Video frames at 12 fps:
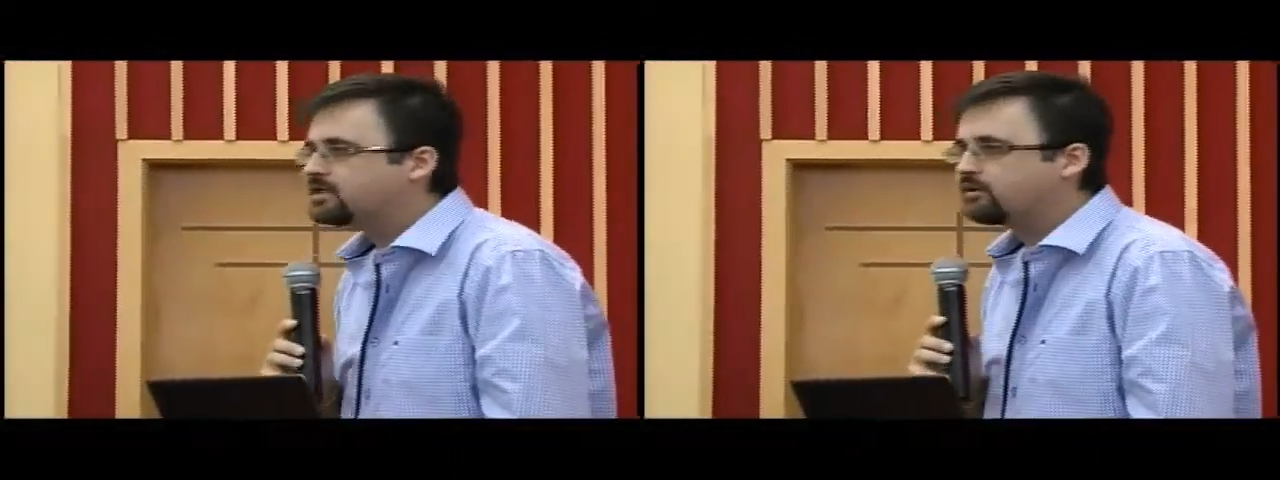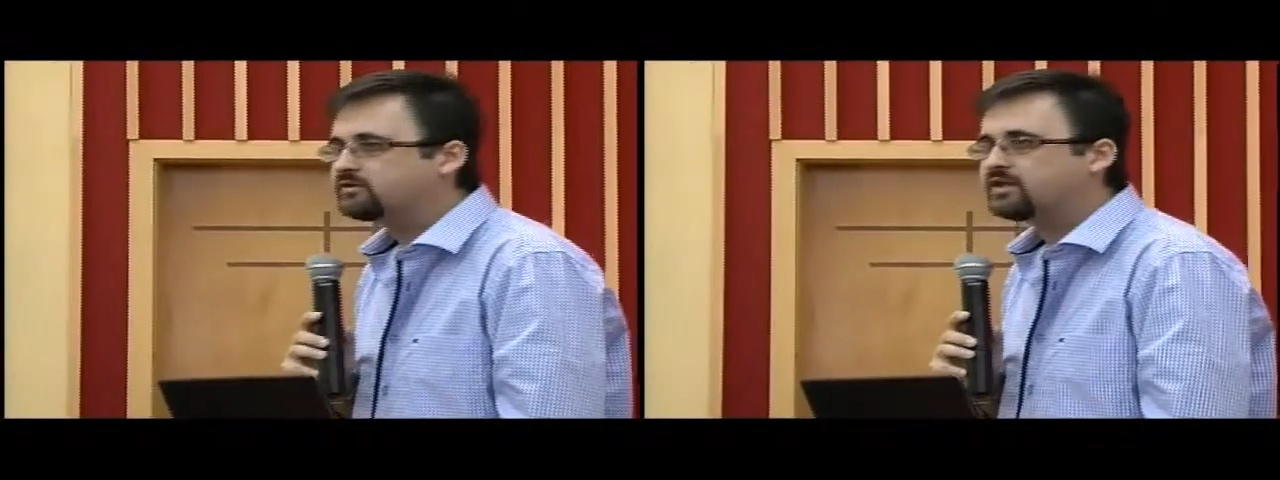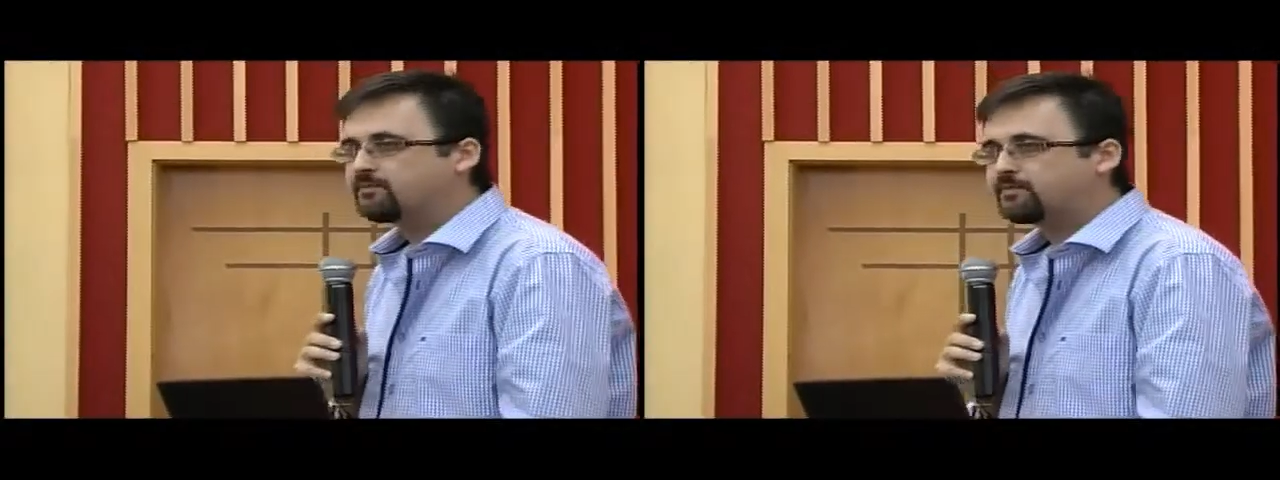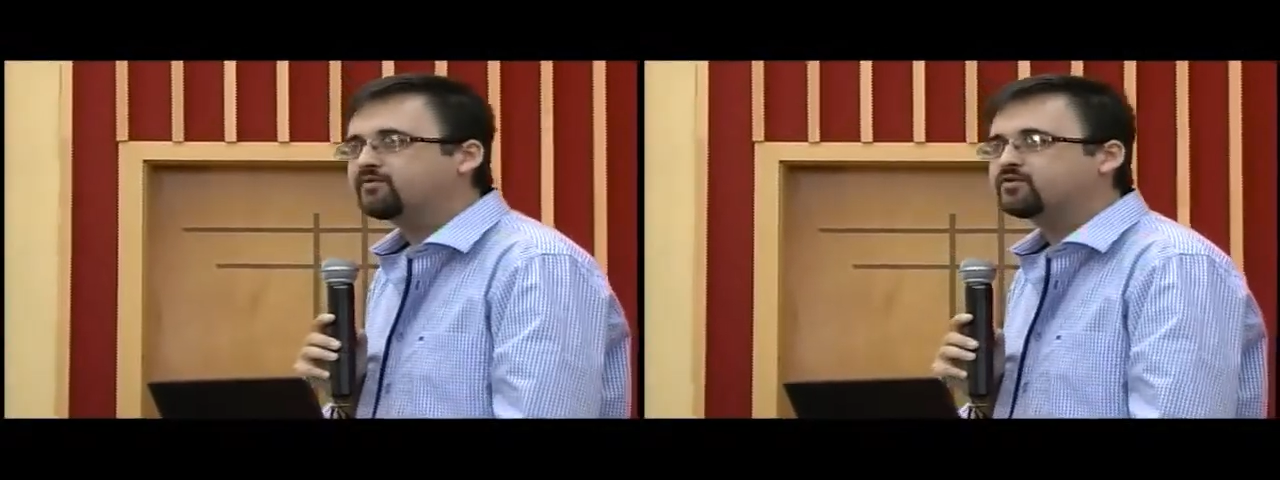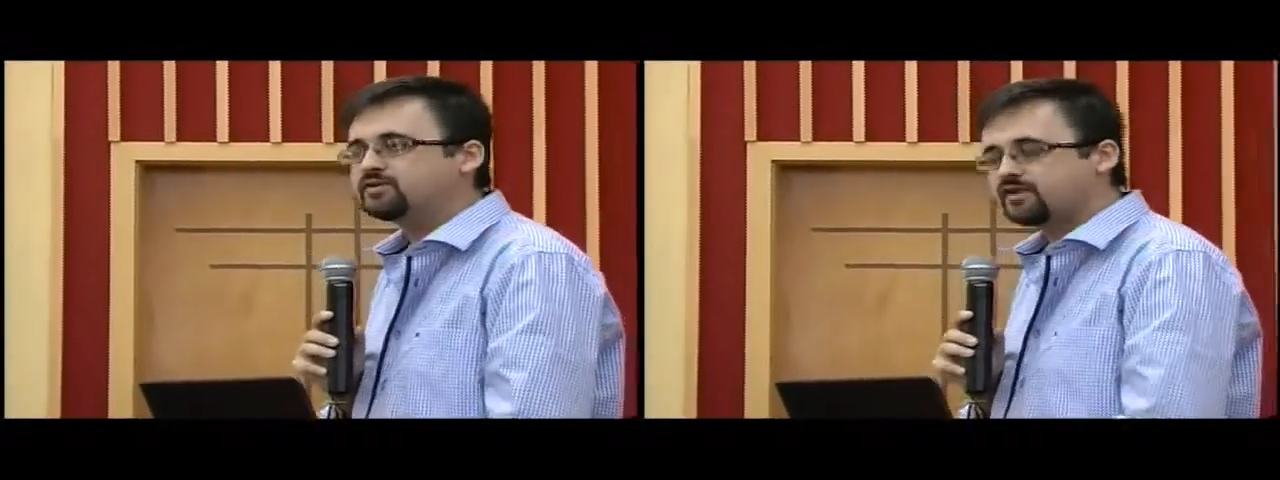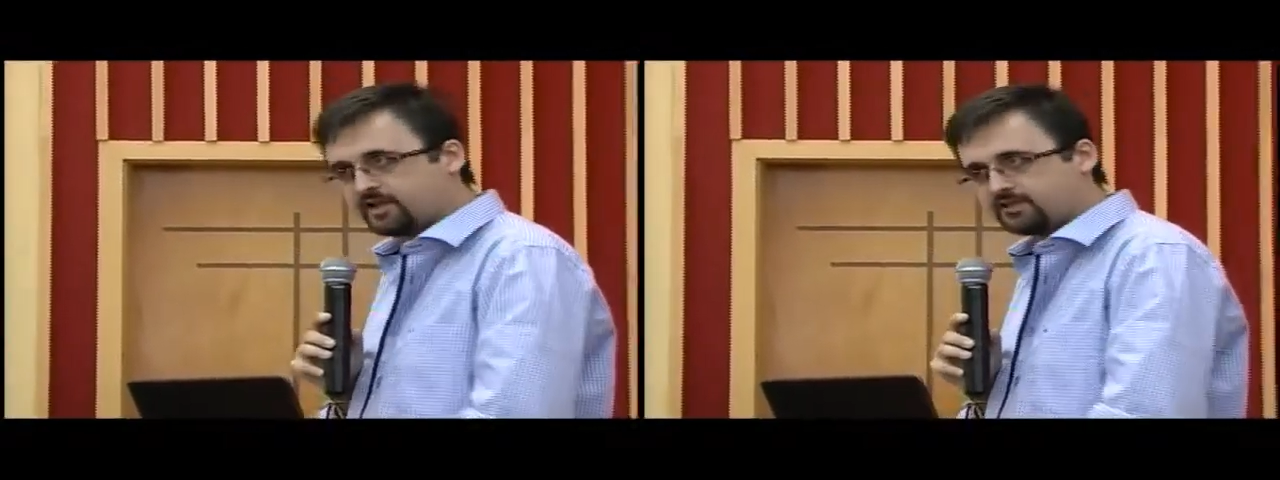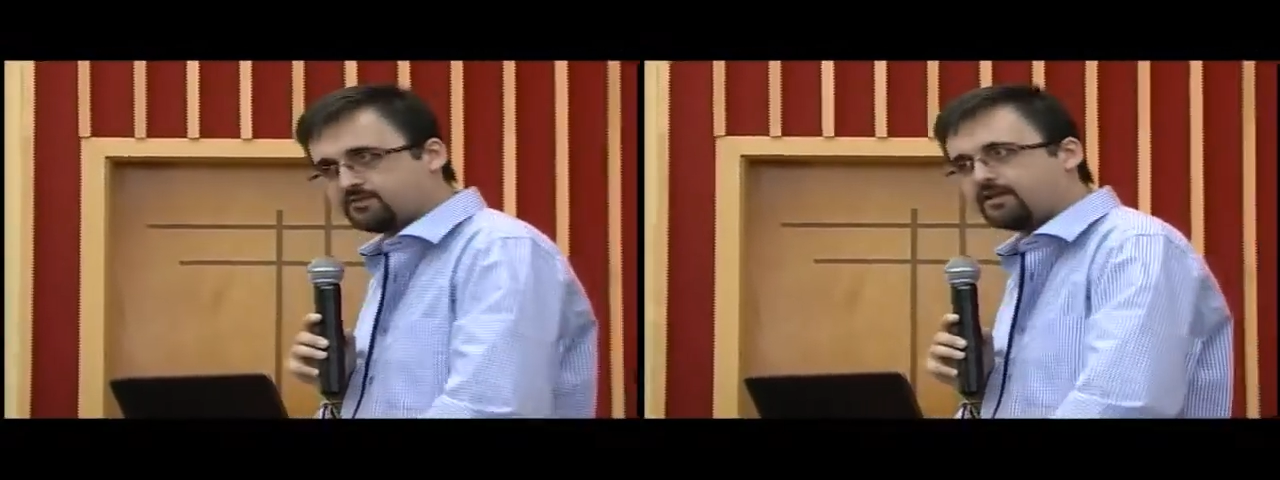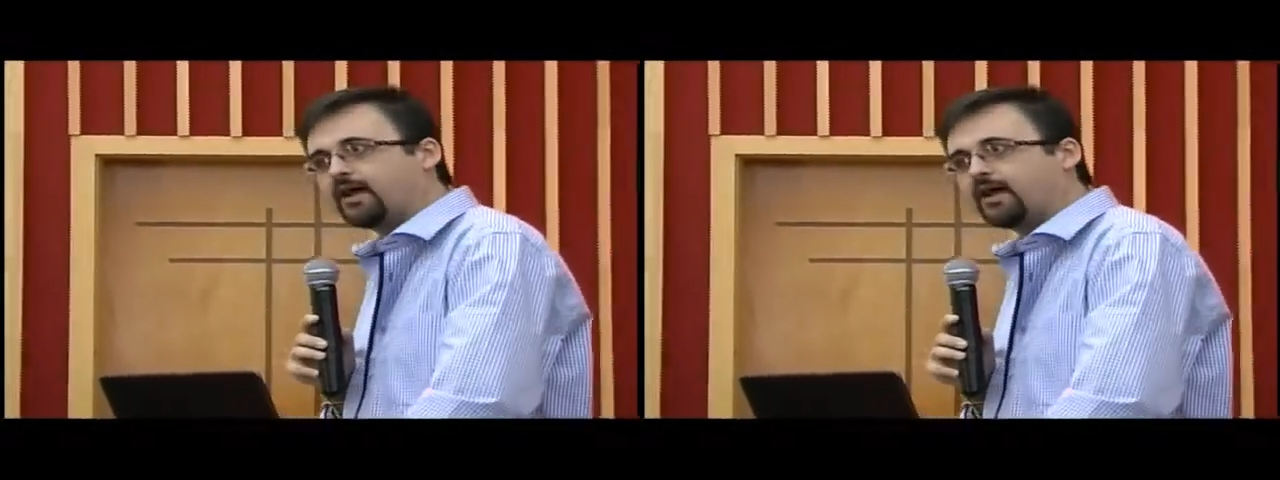Te dá um tempo para você